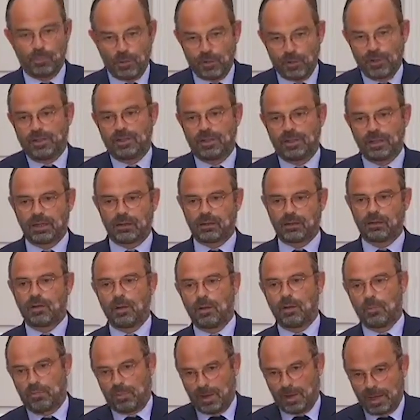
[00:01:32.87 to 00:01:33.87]
politique
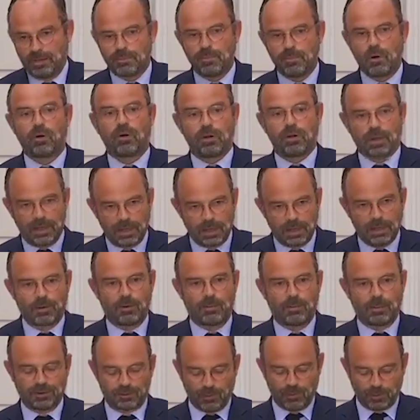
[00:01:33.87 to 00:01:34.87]
pleinement
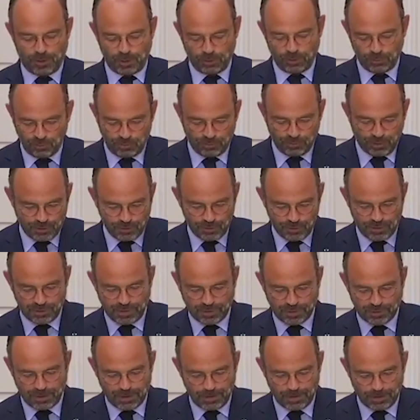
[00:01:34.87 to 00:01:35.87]
et en passant par le suffrage
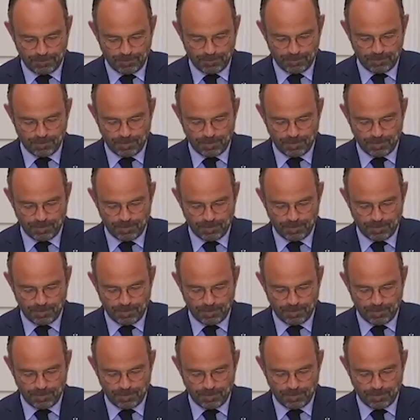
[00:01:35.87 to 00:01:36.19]
universel.